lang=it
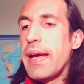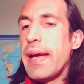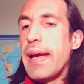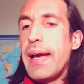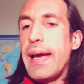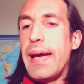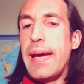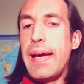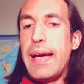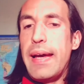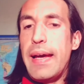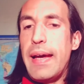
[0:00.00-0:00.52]

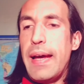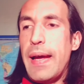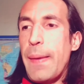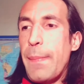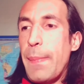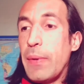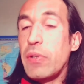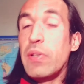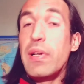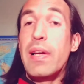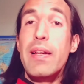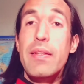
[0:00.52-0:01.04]
Eh,
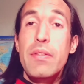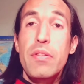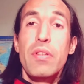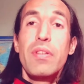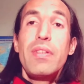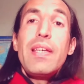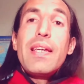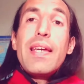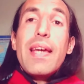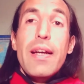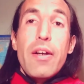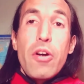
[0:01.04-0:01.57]
narrazioni di
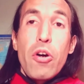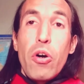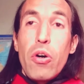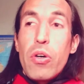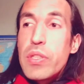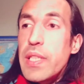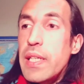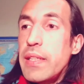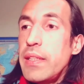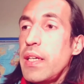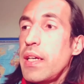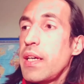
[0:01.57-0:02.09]
che cosa?
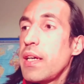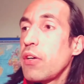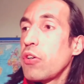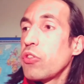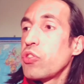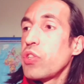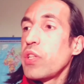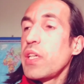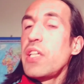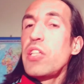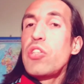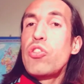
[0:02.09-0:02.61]
Di che cosa?
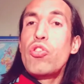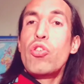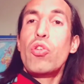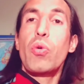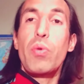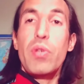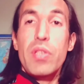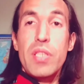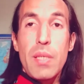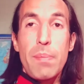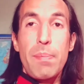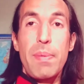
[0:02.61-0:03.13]
Chi sono
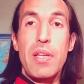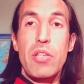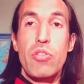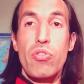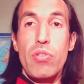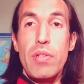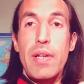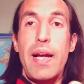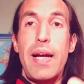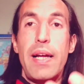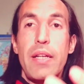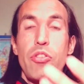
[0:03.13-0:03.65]
questi
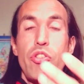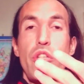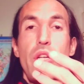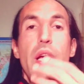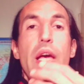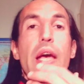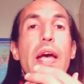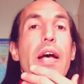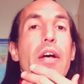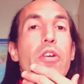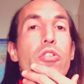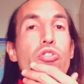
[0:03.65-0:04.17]
personaggi?
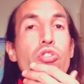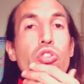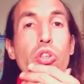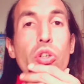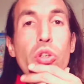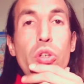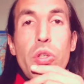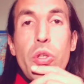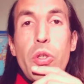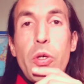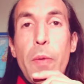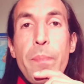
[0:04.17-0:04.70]

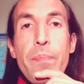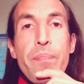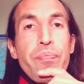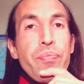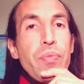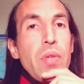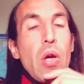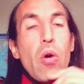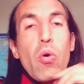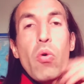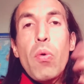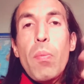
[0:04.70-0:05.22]
Sono
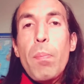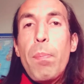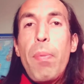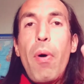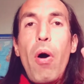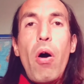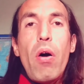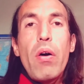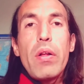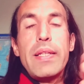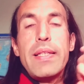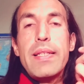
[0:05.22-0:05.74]
un
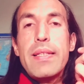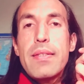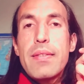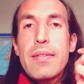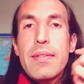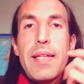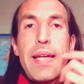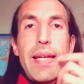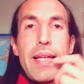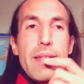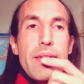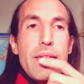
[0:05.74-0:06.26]
po' gli
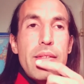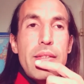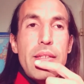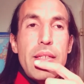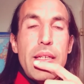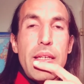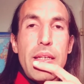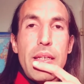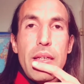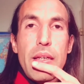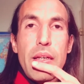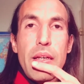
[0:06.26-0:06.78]

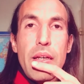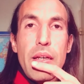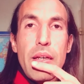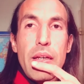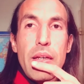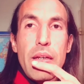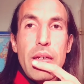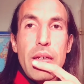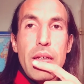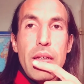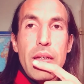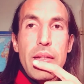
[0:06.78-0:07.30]
stessi,
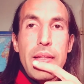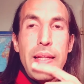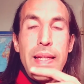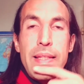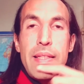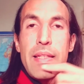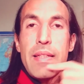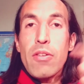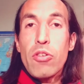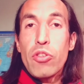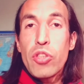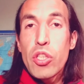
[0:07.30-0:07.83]
eh,
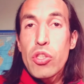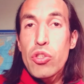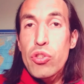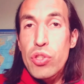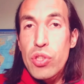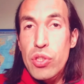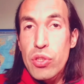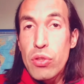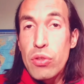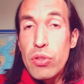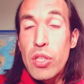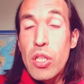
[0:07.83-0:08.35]
dello, stesso,
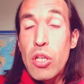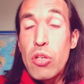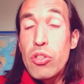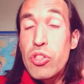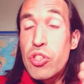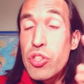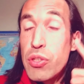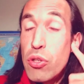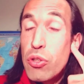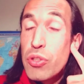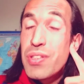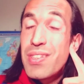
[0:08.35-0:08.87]
dello,
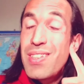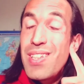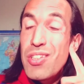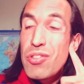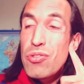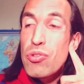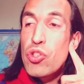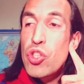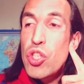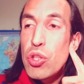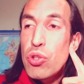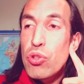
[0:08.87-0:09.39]
stesso,
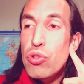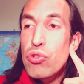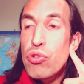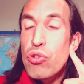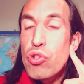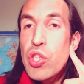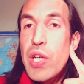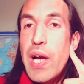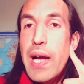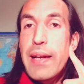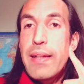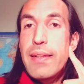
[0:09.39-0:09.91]
ceto
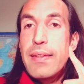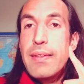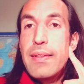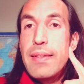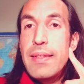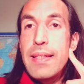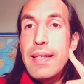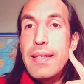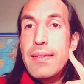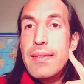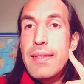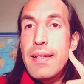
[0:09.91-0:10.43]
sociale
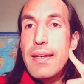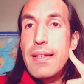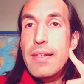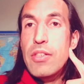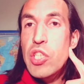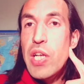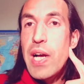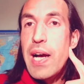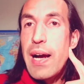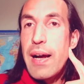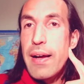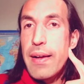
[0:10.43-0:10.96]
di, del
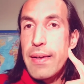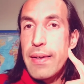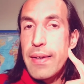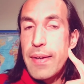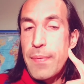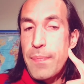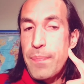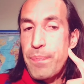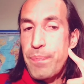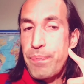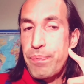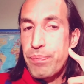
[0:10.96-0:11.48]
già
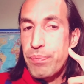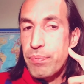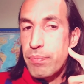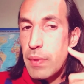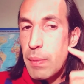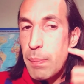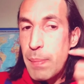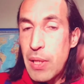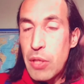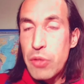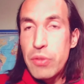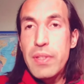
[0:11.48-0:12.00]
ehm,
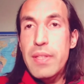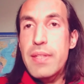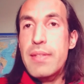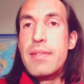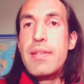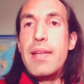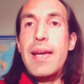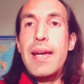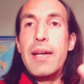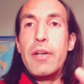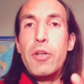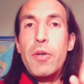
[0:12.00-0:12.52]
meno di
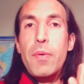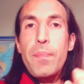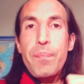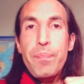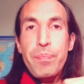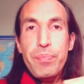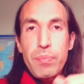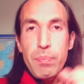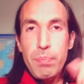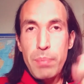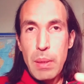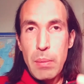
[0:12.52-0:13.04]
zero,
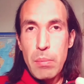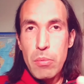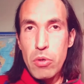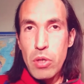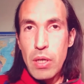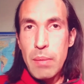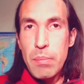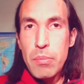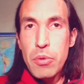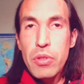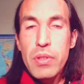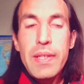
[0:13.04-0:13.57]
primo
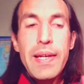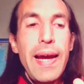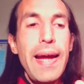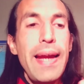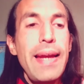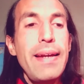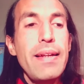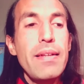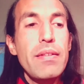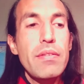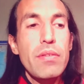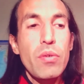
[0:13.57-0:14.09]
libro di
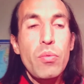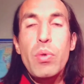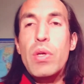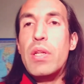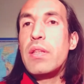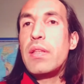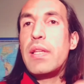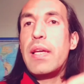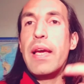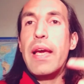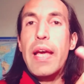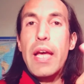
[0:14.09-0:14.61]
Ellis,
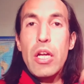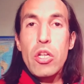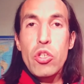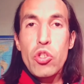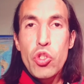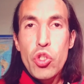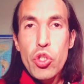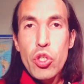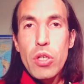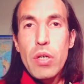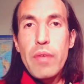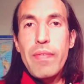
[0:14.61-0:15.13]
quindi
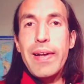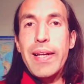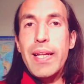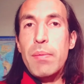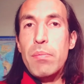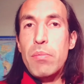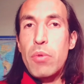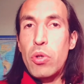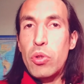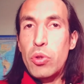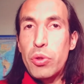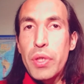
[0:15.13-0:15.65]
giovani,
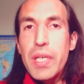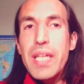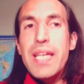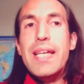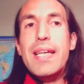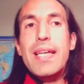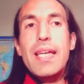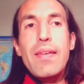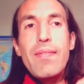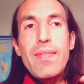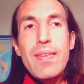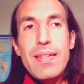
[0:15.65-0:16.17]
molto
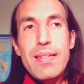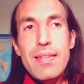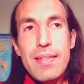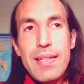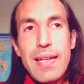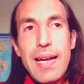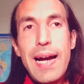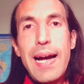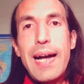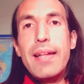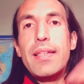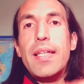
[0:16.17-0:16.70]
ricchi,
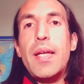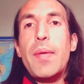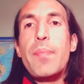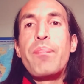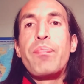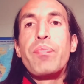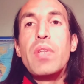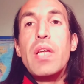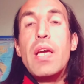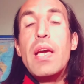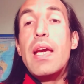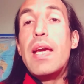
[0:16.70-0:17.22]
viziati,
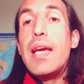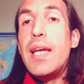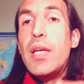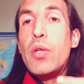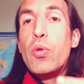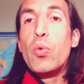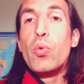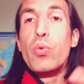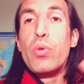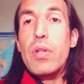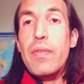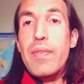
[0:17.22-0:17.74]
in
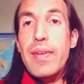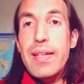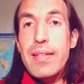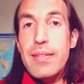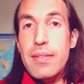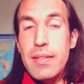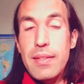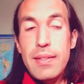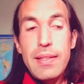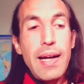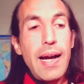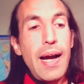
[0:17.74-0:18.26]

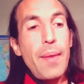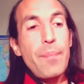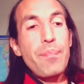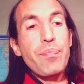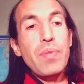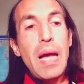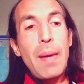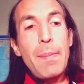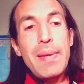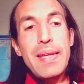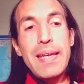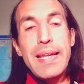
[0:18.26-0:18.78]
un'università
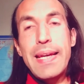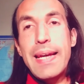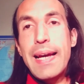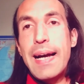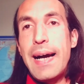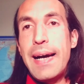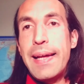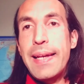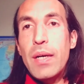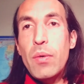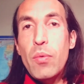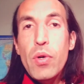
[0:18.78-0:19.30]

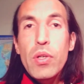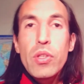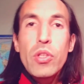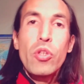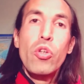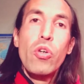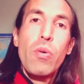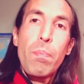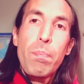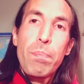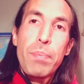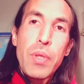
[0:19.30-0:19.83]
americana, quindi
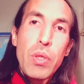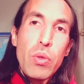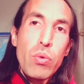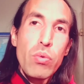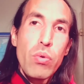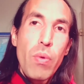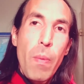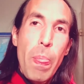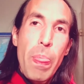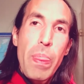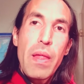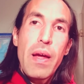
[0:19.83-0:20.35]
non più
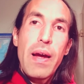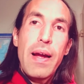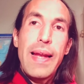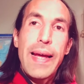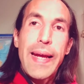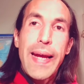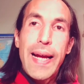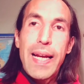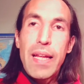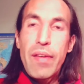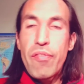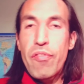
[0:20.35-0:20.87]
la
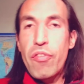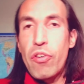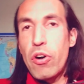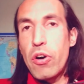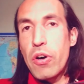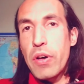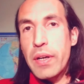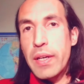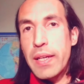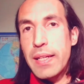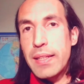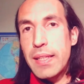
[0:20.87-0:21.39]

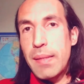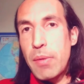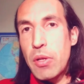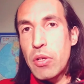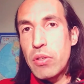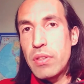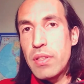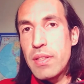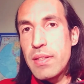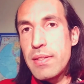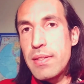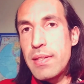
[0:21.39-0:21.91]
California di meno
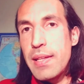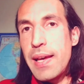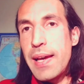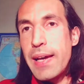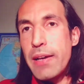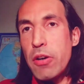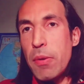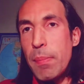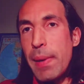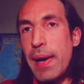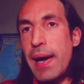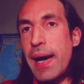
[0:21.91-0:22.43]
di zero,
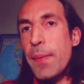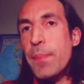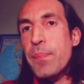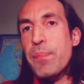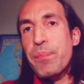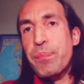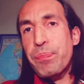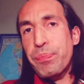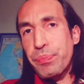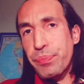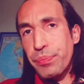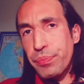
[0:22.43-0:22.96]
ma,
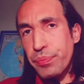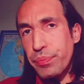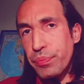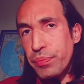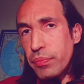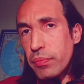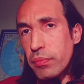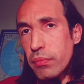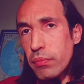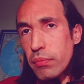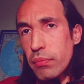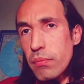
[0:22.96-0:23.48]

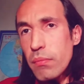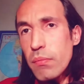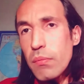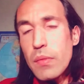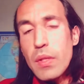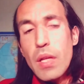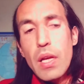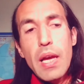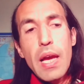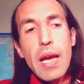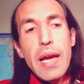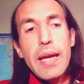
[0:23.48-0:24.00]

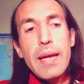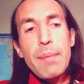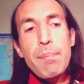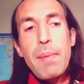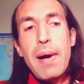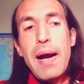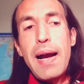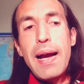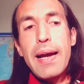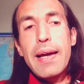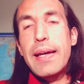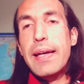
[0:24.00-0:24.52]

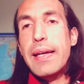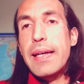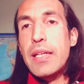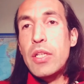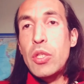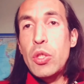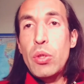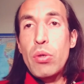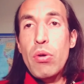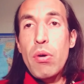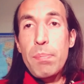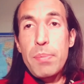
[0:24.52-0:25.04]
ma eh, il
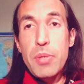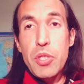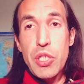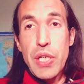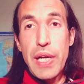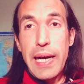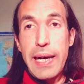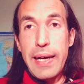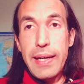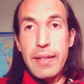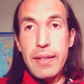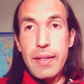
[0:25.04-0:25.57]
New
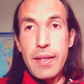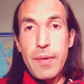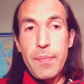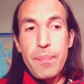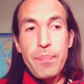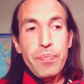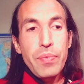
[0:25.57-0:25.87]
Hampshire.